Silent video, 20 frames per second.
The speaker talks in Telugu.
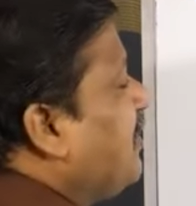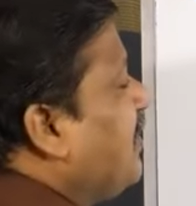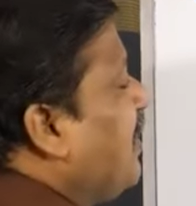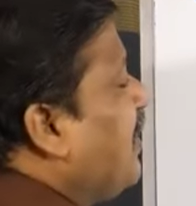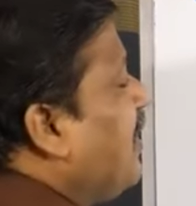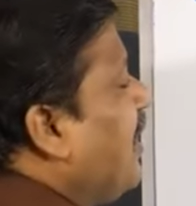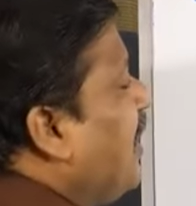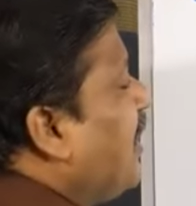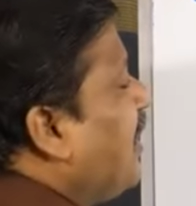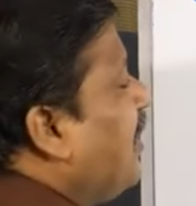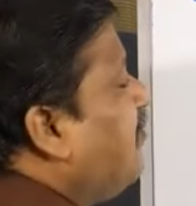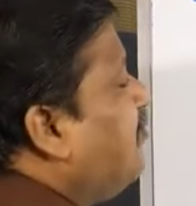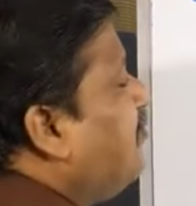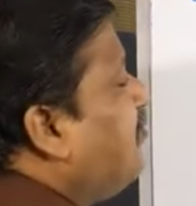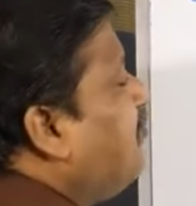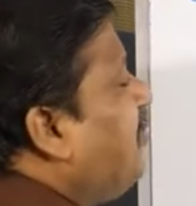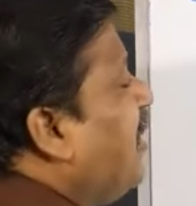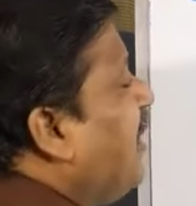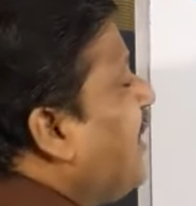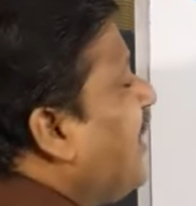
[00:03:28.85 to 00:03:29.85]
గంగారాం
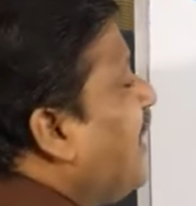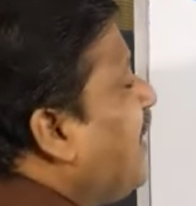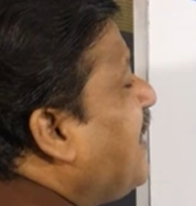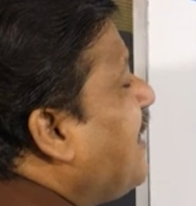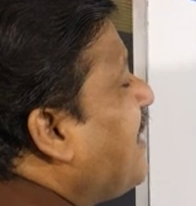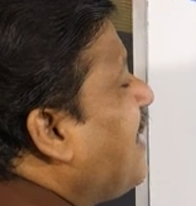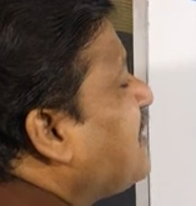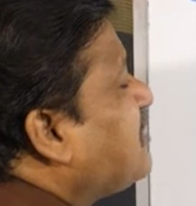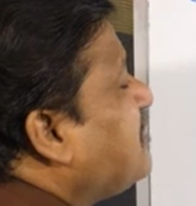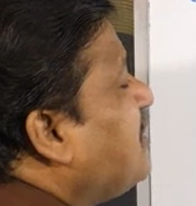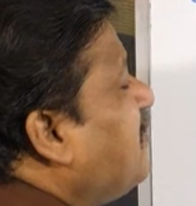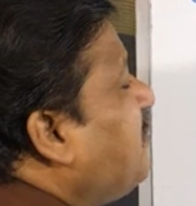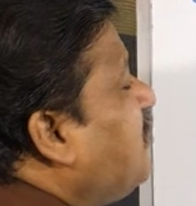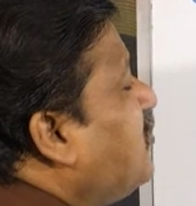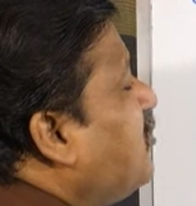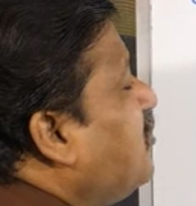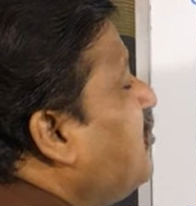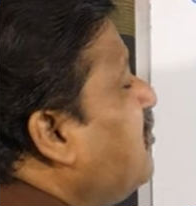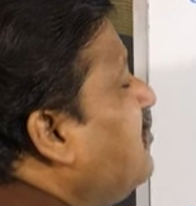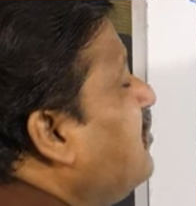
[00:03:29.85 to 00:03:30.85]
బడేరియా
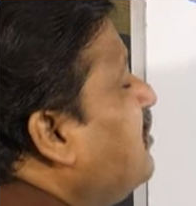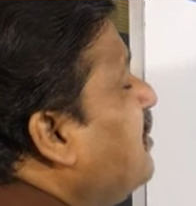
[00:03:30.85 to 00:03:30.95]
రాసినప్పుడు